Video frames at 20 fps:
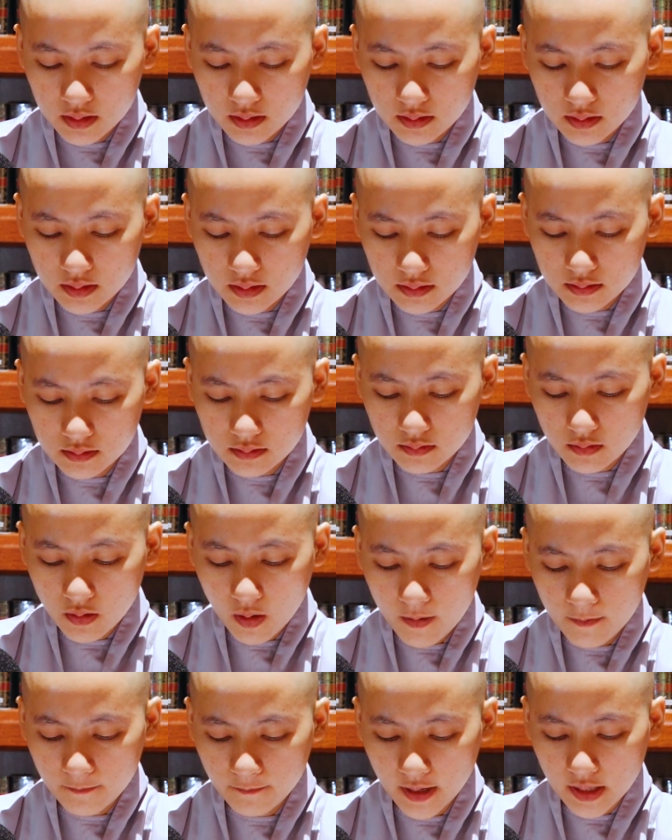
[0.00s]
nhưng
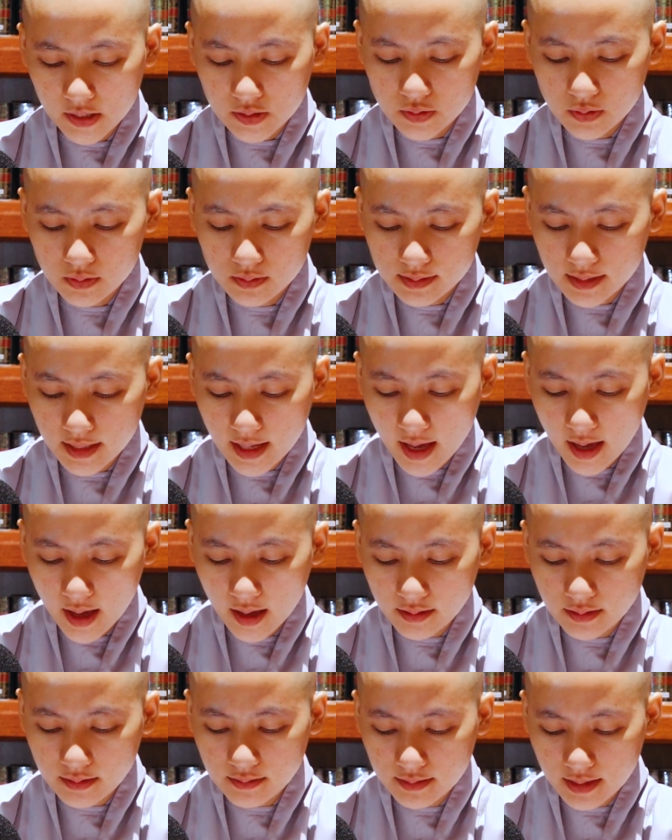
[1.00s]
con phải xuất gia
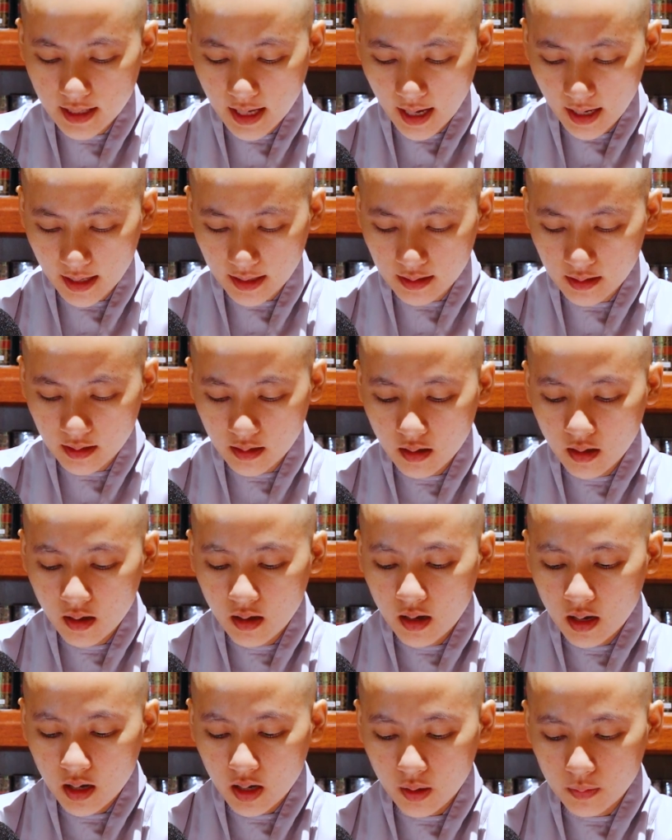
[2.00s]
như ngài
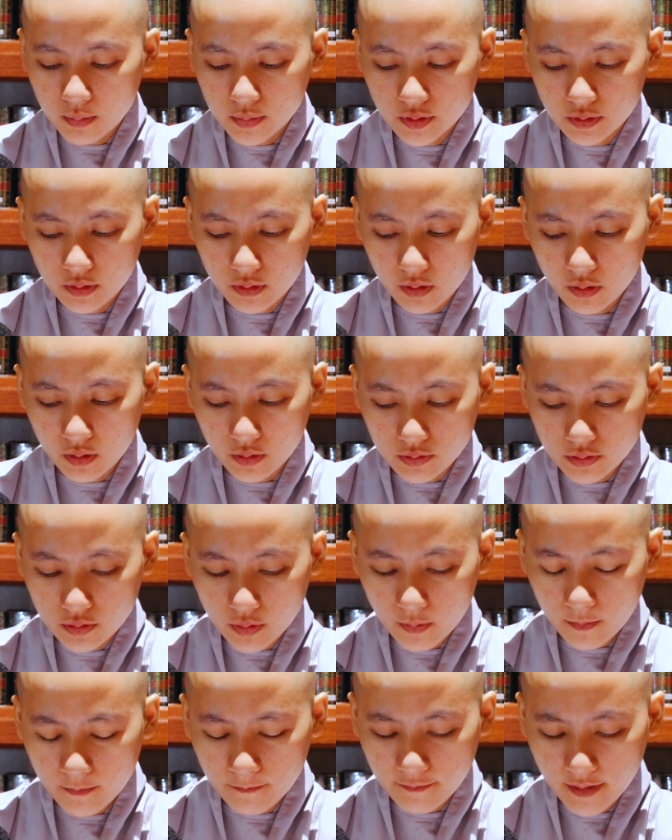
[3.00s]
không được ở
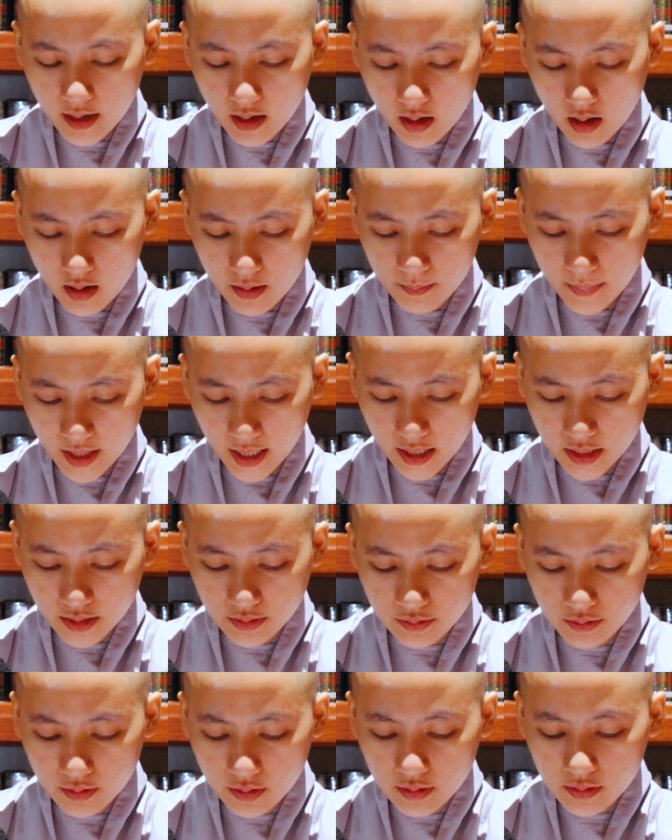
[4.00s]
chung và gần mẹ
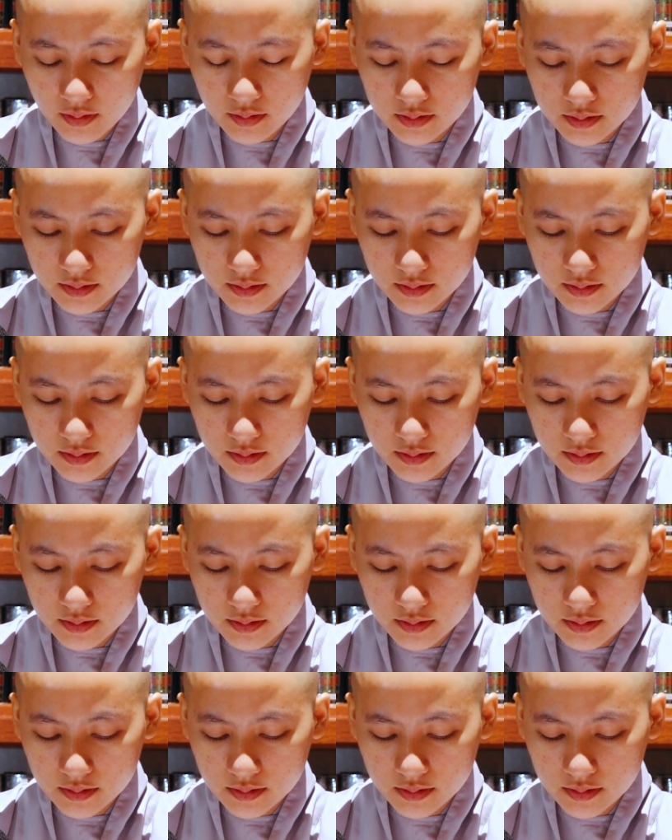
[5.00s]
nữa